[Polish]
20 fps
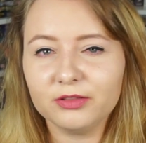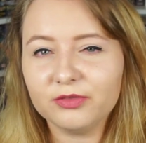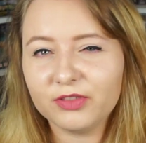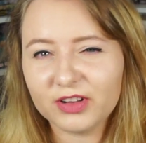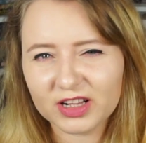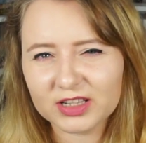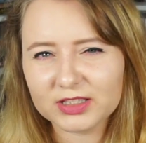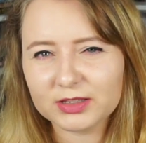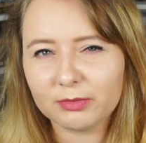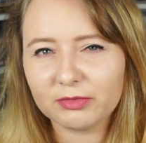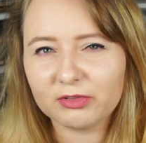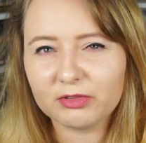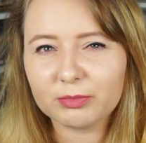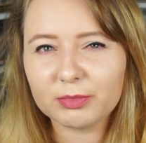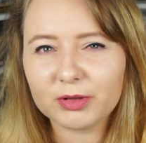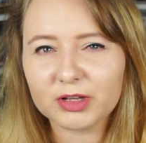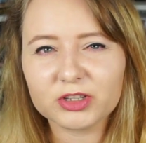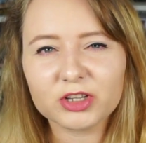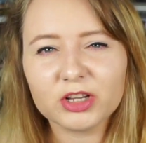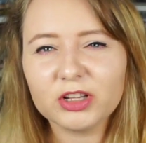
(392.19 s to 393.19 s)
Dwa razy mnie
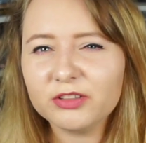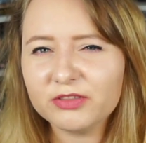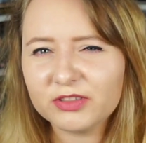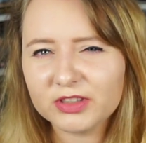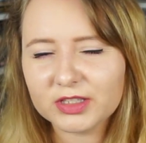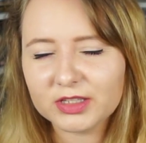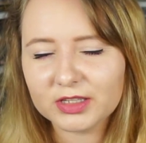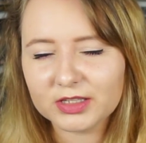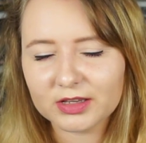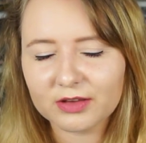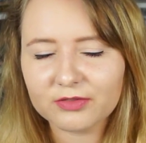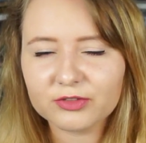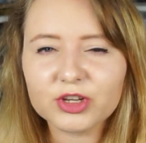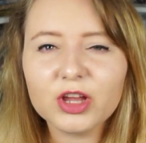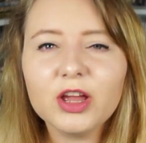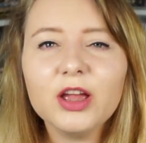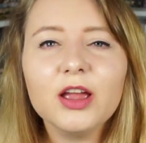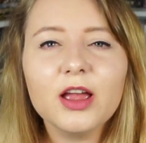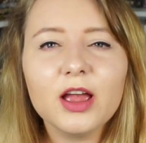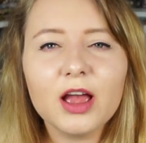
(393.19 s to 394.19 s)
wypraszali, więc nie
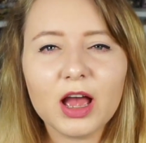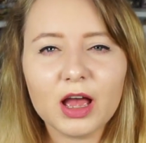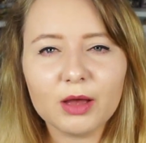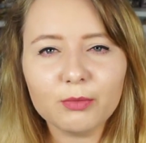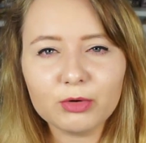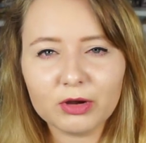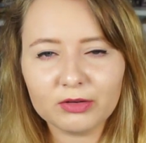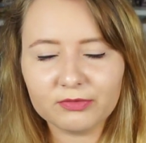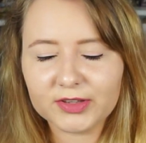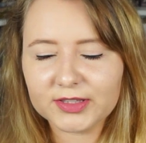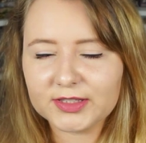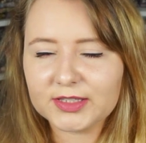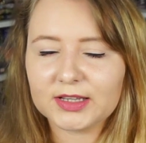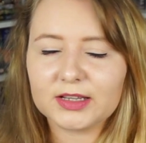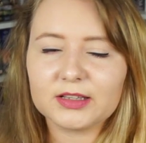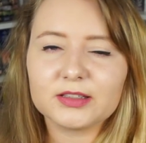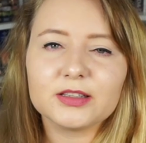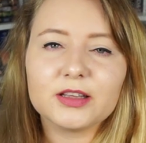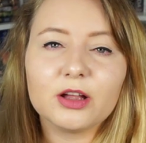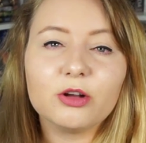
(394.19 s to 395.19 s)
zawsze, a byłam więcej
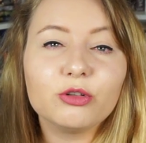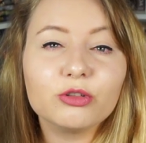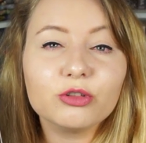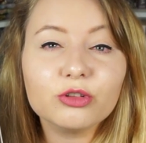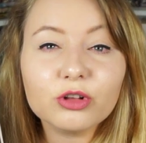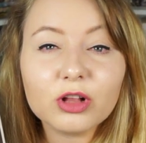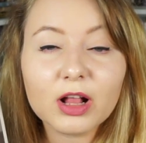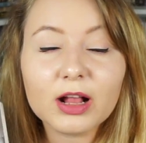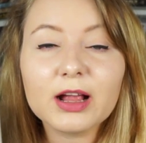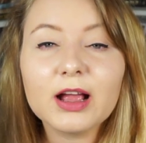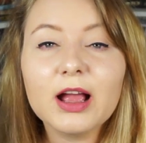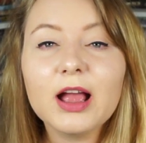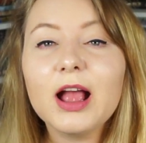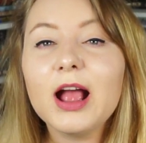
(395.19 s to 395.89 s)
razy na horrorach,